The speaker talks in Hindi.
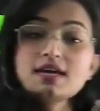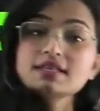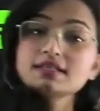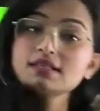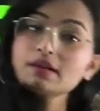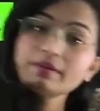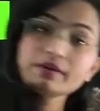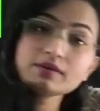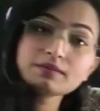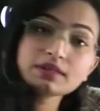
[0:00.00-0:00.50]

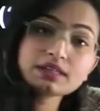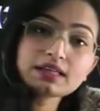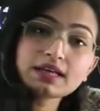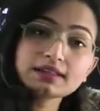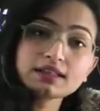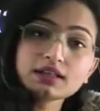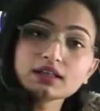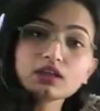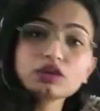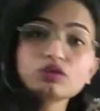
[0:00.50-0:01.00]
समझ में नहीं
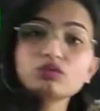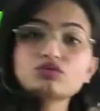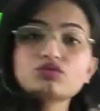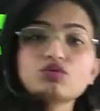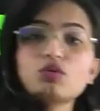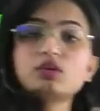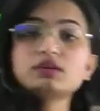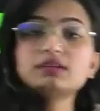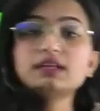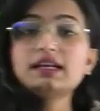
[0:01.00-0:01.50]
आता कि क्यों
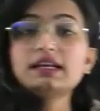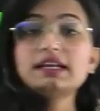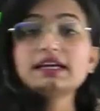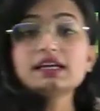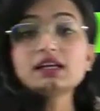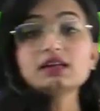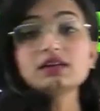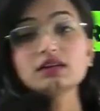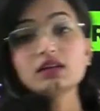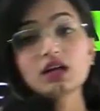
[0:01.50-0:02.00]
छोड़ते हैं
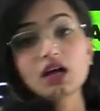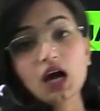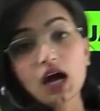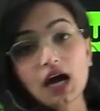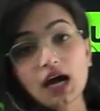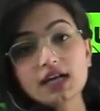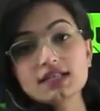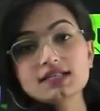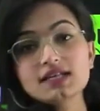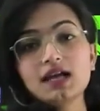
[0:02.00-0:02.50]
लेकिन
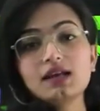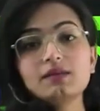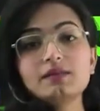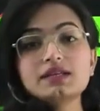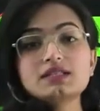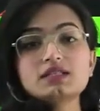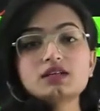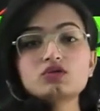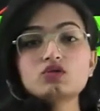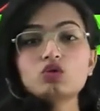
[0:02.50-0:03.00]
हर साल
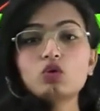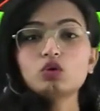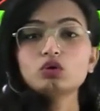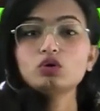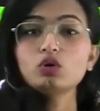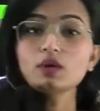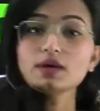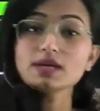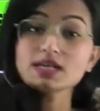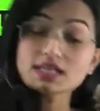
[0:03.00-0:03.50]
बेशक छोड़
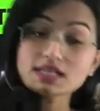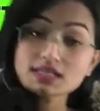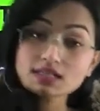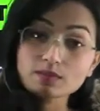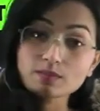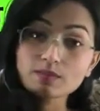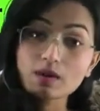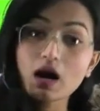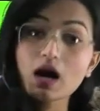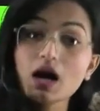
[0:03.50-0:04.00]
दो इस
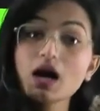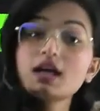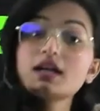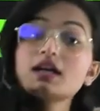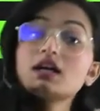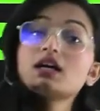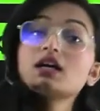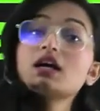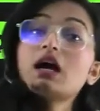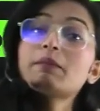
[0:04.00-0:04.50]
बार
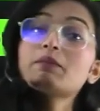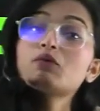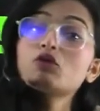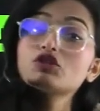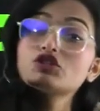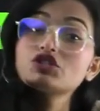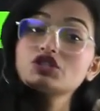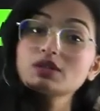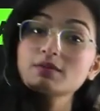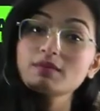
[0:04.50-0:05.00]
अगर आपको
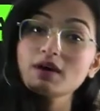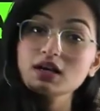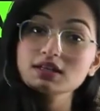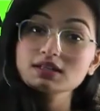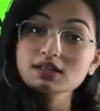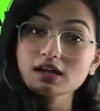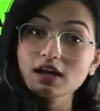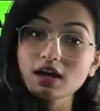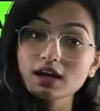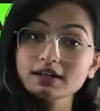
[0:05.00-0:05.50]
अच्छे मार्क्स
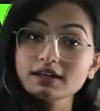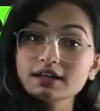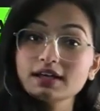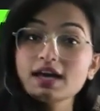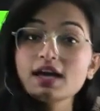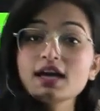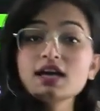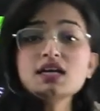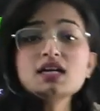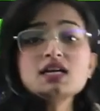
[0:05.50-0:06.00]
लाने
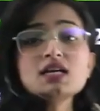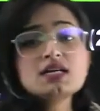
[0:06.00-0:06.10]
हैं